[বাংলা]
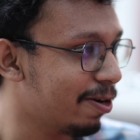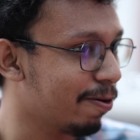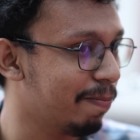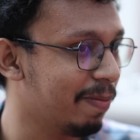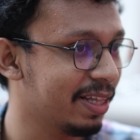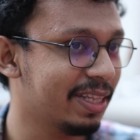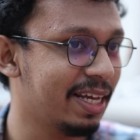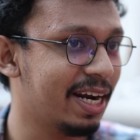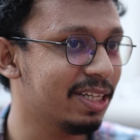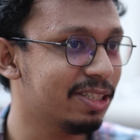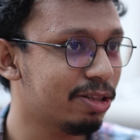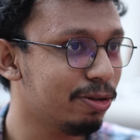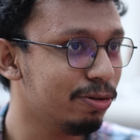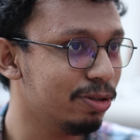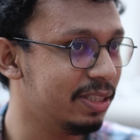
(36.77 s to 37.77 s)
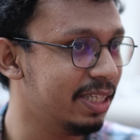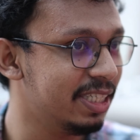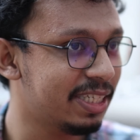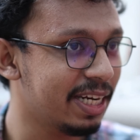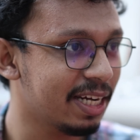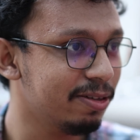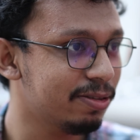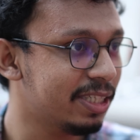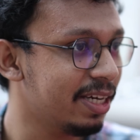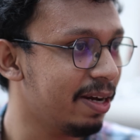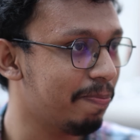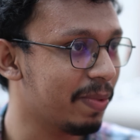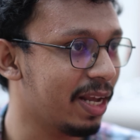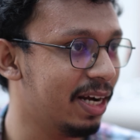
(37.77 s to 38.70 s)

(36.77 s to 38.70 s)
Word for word: এরকম না তারা তো জিনিসটাকে হচ্ছে